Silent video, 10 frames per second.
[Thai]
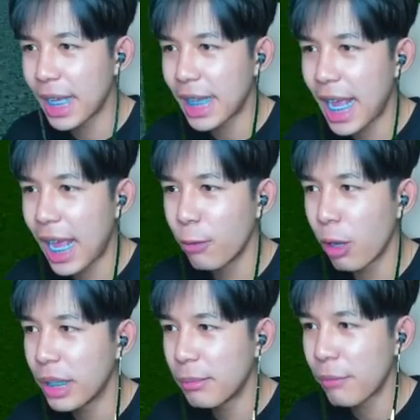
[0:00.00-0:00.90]
ล่าค่าหัว
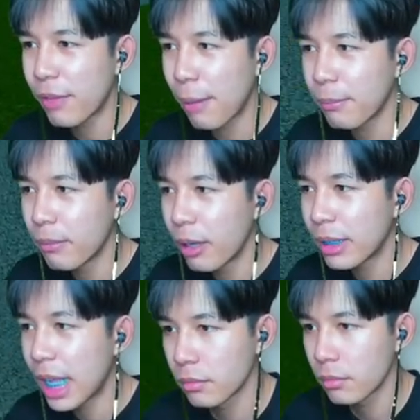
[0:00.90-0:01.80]
พี่เลยไม่ฟาร์มเอา
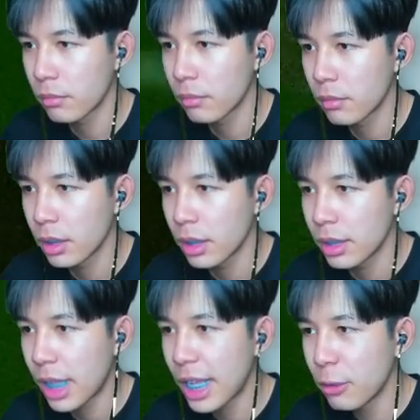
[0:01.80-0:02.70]
ง่าย
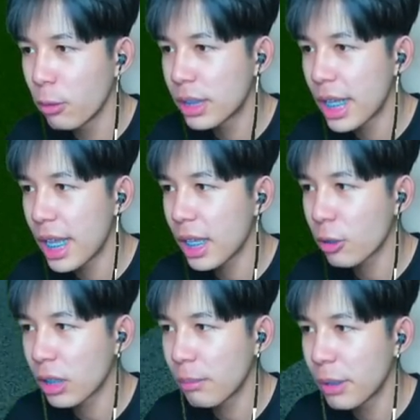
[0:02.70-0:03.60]
ไหนดูซิตร
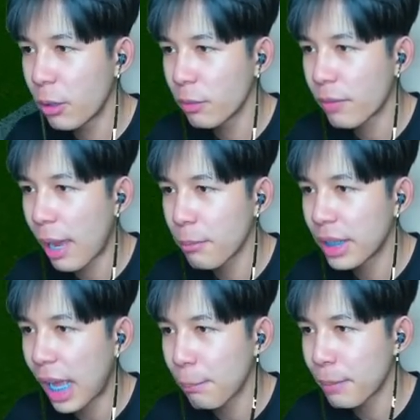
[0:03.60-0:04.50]
งนั้นมีคนฟาร์มอยู่
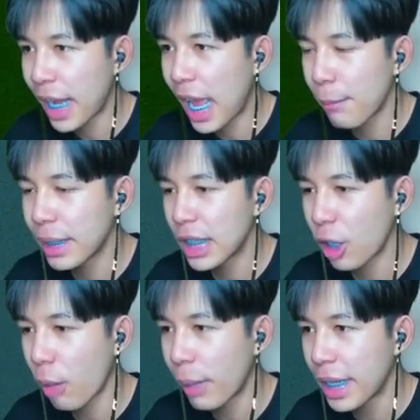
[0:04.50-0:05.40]
นะครับไปฆ่าแม่งเลย
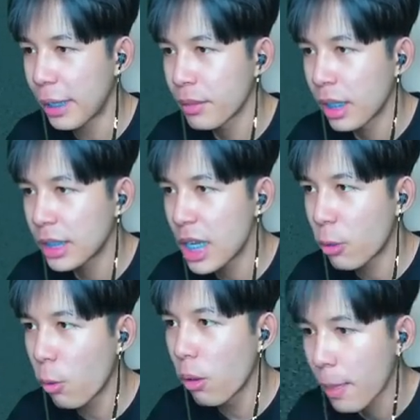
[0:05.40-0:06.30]
เกาะใหม่ เจอ
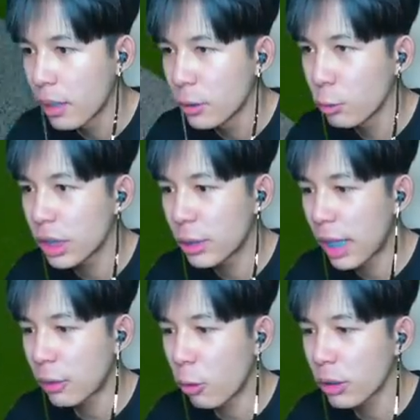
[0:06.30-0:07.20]
กูดูสกิลแด
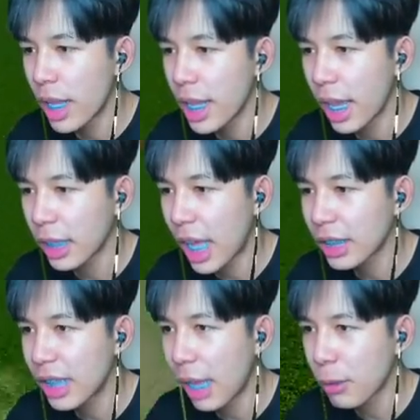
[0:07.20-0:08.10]
นโคตรเท่อะท่า
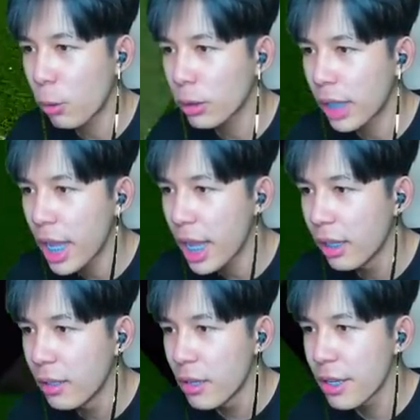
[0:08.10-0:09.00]
ถือดาบก็โคตรเท่
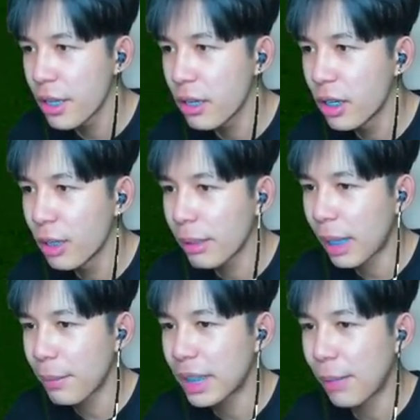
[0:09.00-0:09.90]
เฮ้ยแม่ง
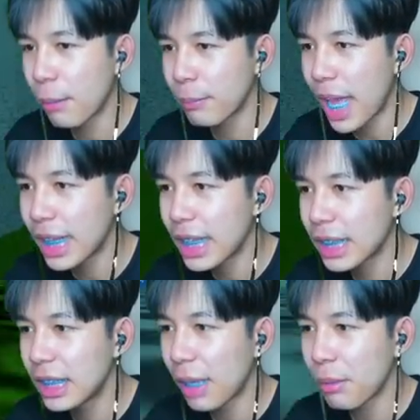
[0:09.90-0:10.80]
ทำให้เกมแบบน่าเล่น
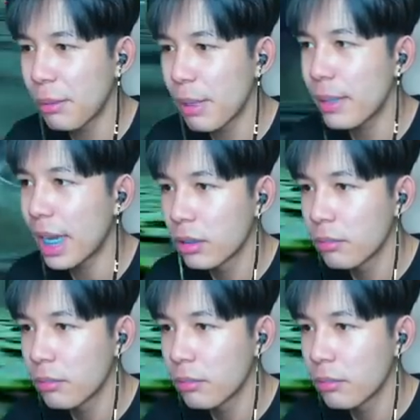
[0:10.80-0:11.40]
ขึ้นอะพี่ไม่เบื่อละ